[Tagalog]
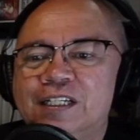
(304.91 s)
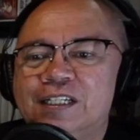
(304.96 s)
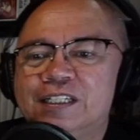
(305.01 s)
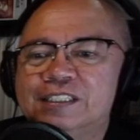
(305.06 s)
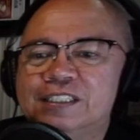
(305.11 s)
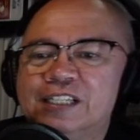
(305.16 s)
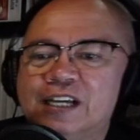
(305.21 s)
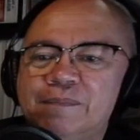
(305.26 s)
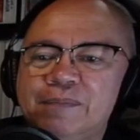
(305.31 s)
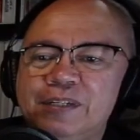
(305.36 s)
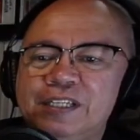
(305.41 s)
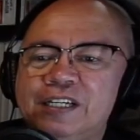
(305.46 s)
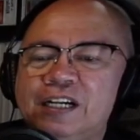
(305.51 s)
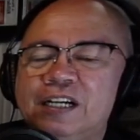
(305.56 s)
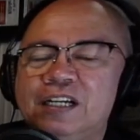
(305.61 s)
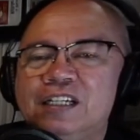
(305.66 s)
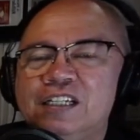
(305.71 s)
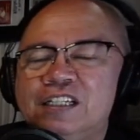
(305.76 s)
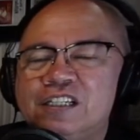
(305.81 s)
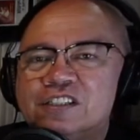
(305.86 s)
Sabi
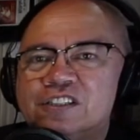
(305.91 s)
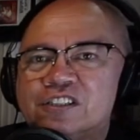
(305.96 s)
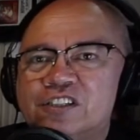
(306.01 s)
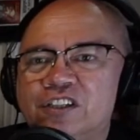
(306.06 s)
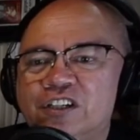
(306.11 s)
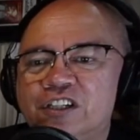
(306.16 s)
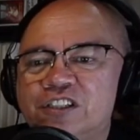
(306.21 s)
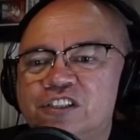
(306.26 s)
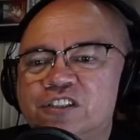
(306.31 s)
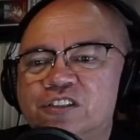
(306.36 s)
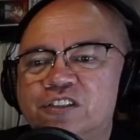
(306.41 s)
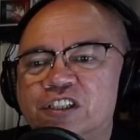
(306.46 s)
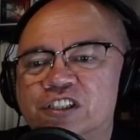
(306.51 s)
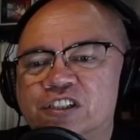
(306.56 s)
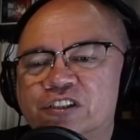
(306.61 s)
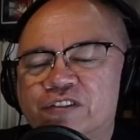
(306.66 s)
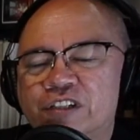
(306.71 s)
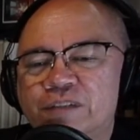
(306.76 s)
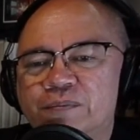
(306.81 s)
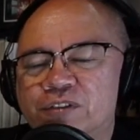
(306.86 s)
niya, "Search the
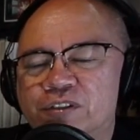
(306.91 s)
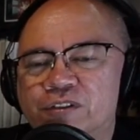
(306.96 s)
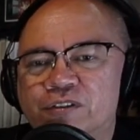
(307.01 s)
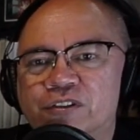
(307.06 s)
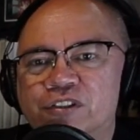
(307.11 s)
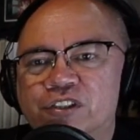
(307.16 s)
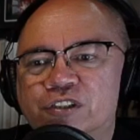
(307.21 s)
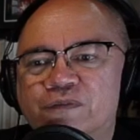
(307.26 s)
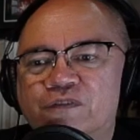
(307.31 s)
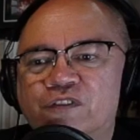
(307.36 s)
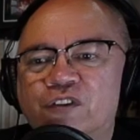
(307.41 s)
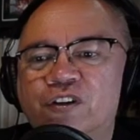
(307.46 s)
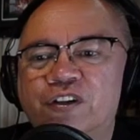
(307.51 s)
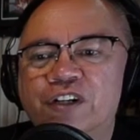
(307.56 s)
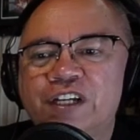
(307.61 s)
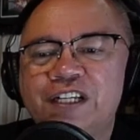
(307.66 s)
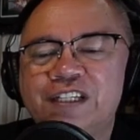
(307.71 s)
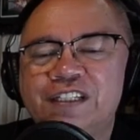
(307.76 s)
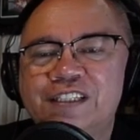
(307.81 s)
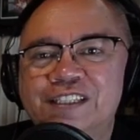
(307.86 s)
scriptures for
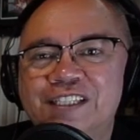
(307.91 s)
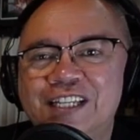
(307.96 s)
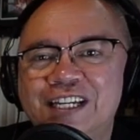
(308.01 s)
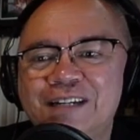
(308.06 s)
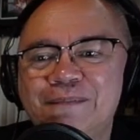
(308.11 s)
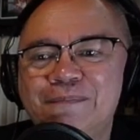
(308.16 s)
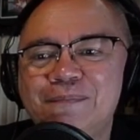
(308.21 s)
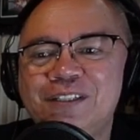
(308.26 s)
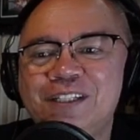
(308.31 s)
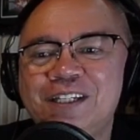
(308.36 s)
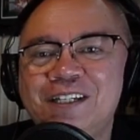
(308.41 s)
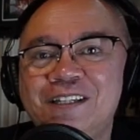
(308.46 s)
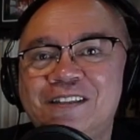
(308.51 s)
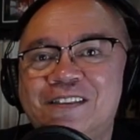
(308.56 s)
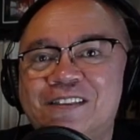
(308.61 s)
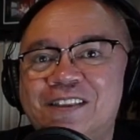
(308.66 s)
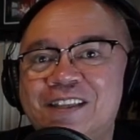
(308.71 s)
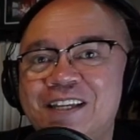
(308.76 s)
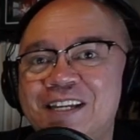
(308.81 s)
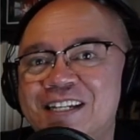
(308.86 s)
in them ye
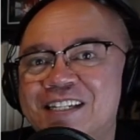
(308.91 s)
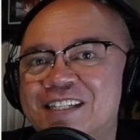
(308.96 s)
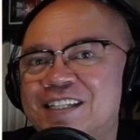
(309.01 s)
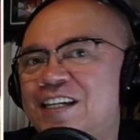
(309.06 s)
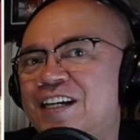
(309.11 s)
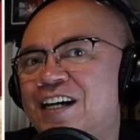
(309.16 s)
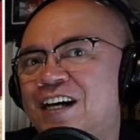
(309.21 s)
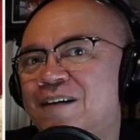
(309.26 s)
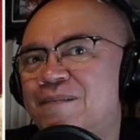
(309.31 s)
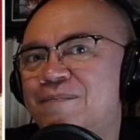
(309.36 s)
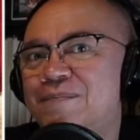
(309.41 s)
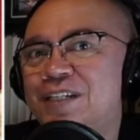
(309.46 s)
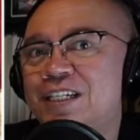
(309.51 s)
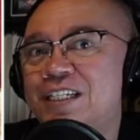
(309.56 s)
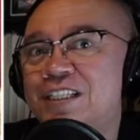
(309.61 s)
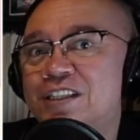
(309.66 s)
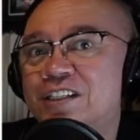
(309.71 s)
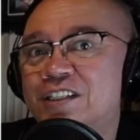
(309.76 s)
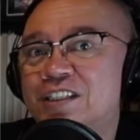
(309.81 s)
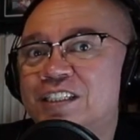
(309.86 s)
think ye have
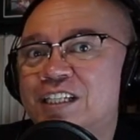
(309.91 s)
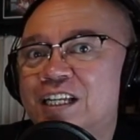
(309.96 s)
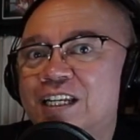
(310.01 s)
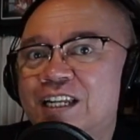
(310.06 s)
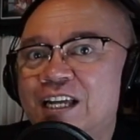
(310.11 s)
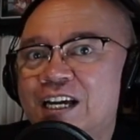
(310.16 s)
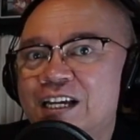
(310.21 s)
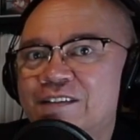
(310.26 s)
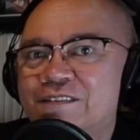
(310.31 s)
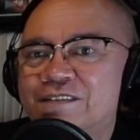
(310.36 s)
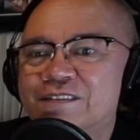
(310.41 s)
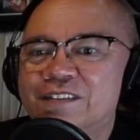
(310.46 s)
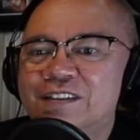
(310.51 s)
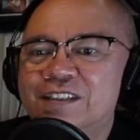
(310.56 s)
eternal life,